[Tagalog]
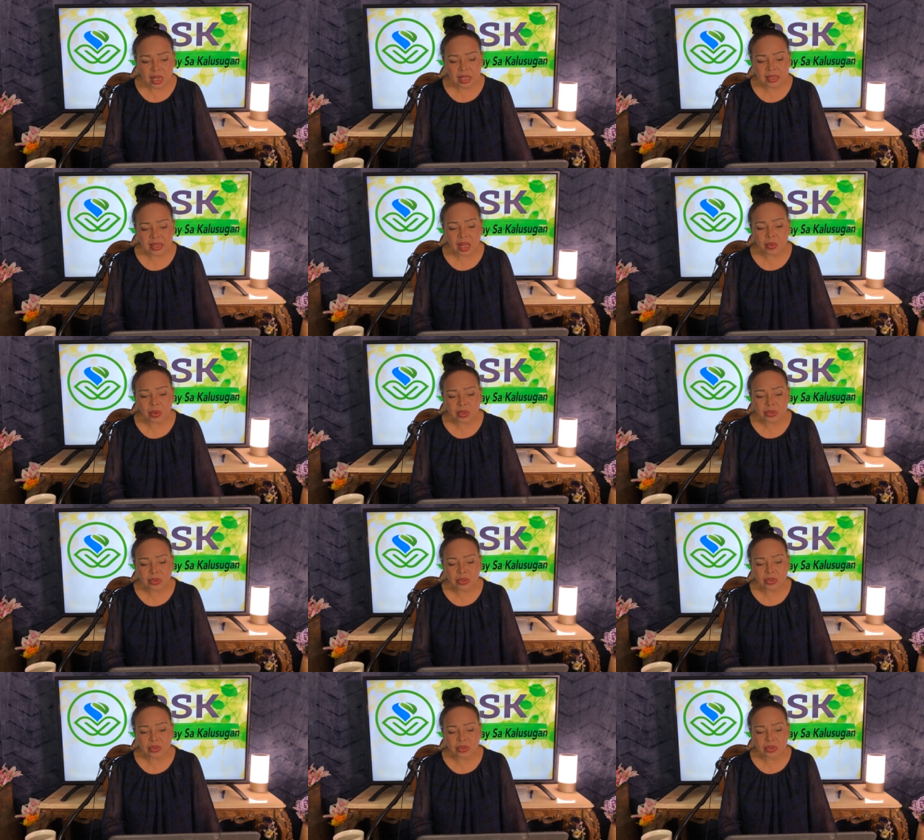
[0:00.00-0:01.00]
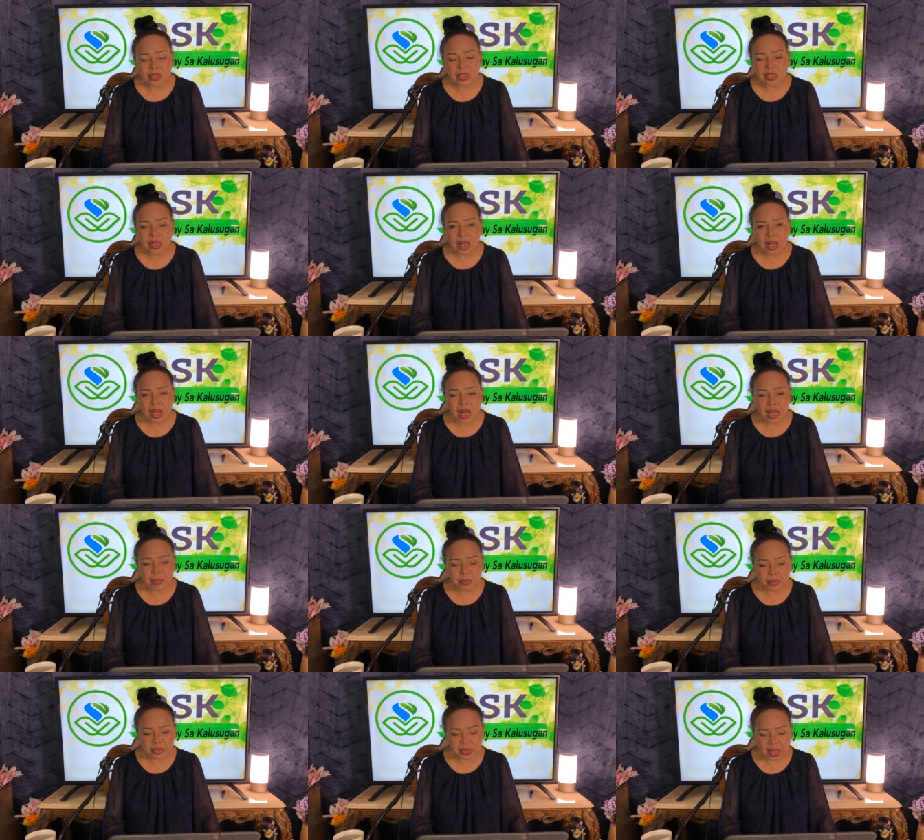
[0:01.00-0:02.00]
ang tawag doon
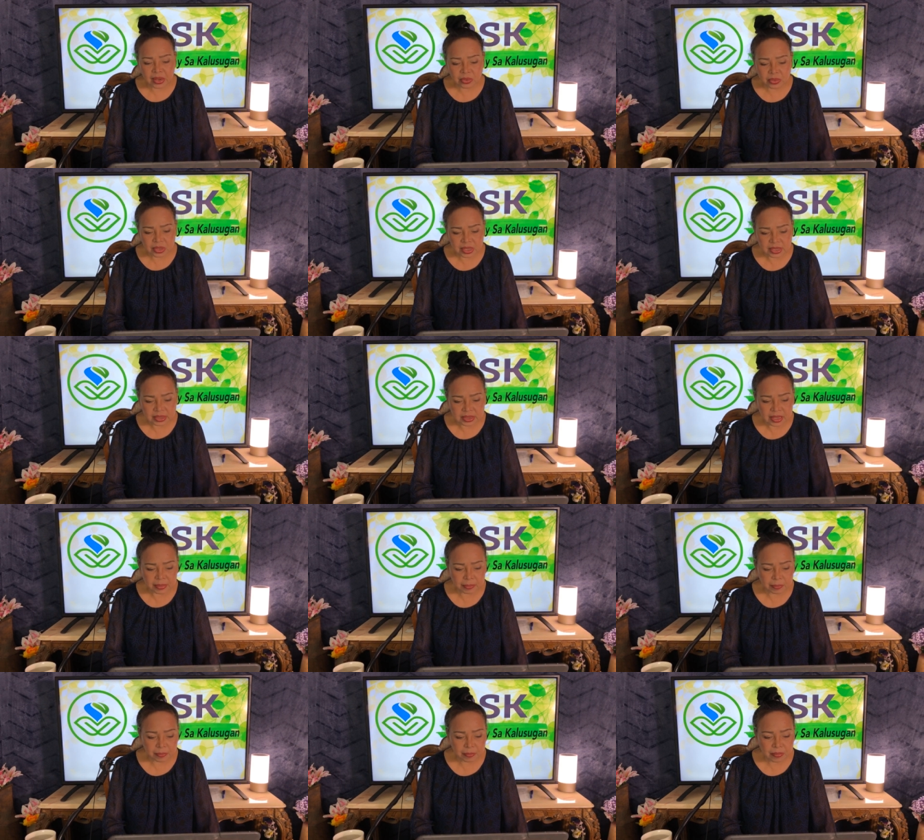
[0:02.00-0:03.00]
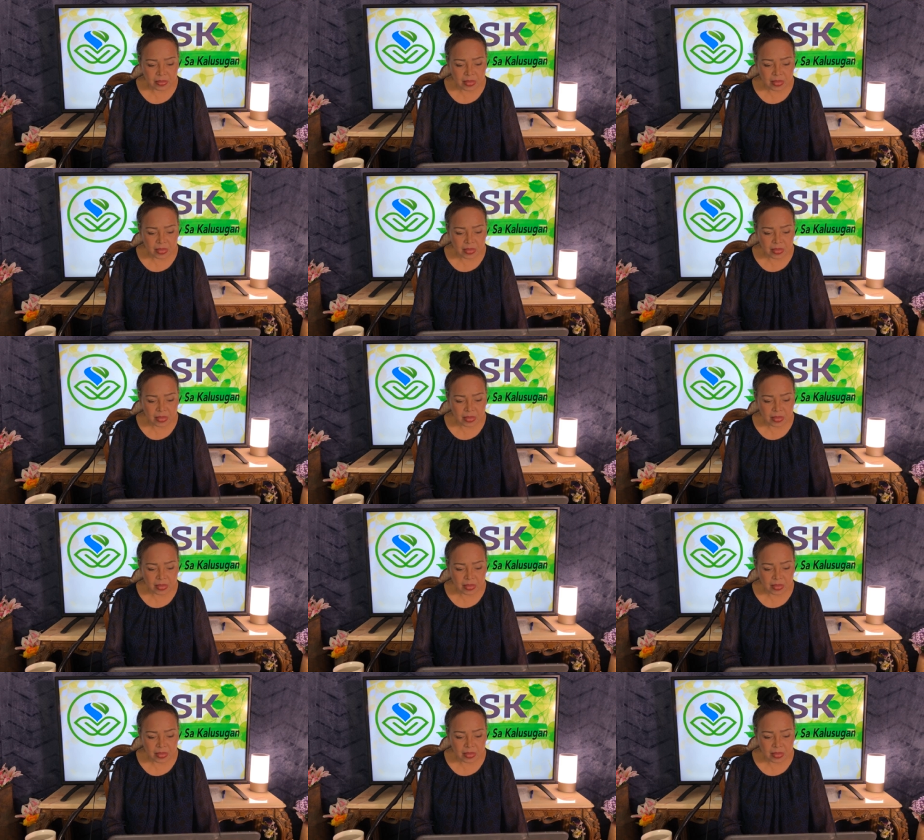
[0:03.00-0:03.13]
hypothyroidism.